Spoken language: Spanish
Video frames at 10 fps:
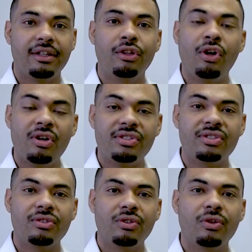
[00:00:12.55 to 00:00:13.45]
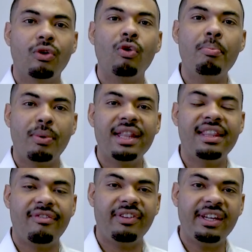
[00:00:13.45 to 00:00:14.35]
Dos, un
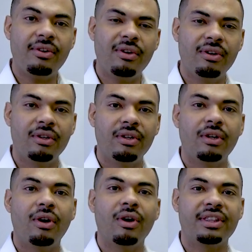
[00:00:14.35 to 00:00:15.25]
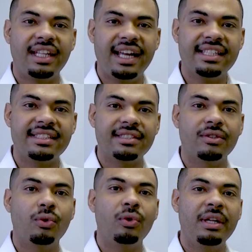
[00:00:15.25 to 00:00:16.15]
puente fijo. O tres,
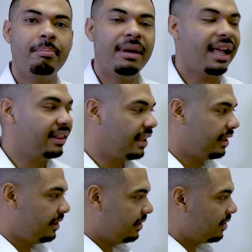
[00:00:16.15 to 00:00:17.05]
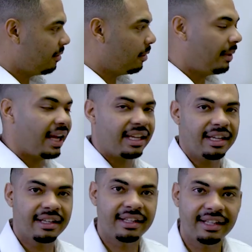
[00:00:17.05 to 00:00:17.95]
un implante, como ve
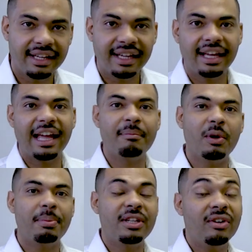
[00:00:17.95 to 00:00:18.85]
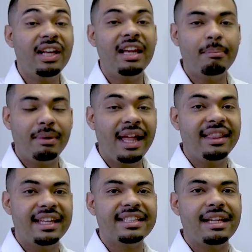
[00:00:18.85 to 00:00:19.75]
aquí. En mi opinión, el
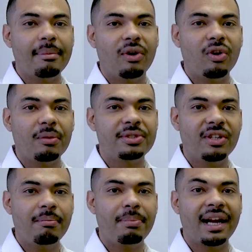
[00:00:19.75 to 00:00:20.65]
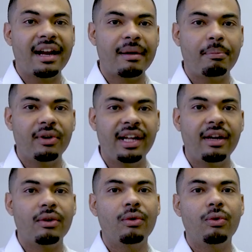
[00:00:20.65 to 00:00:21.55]
implante es la mejor opción para
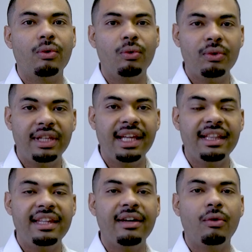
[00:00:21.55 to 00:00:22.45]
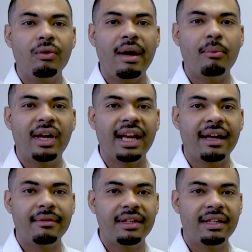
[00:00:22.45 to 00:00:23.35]
reponer un diente o una muela.